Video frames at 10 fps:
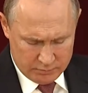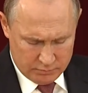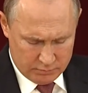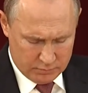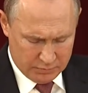
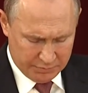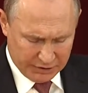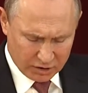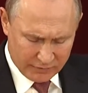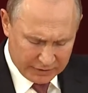
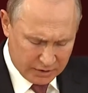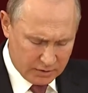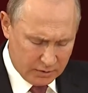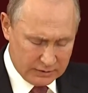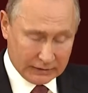
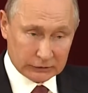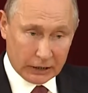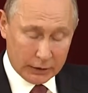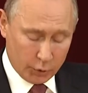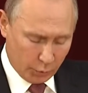предотвратить
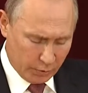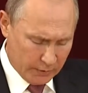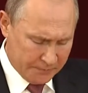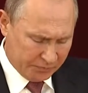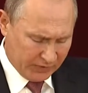неконтролируемый
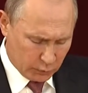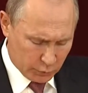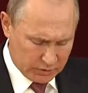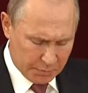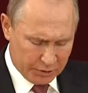
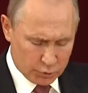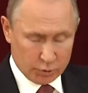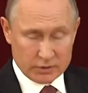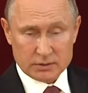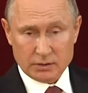рост
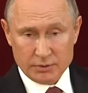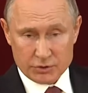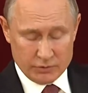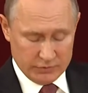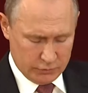напряженности на
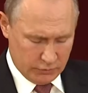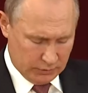Ближнем Востоке.